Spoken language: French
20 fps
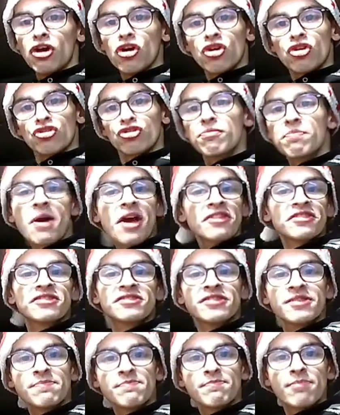je
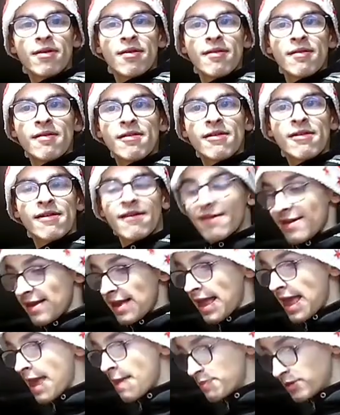participe.
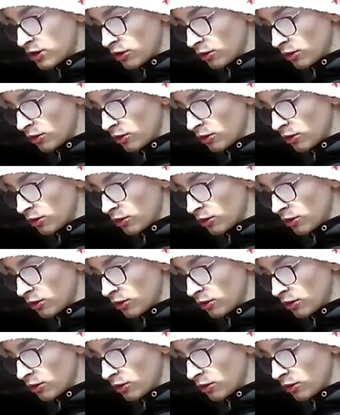Et puis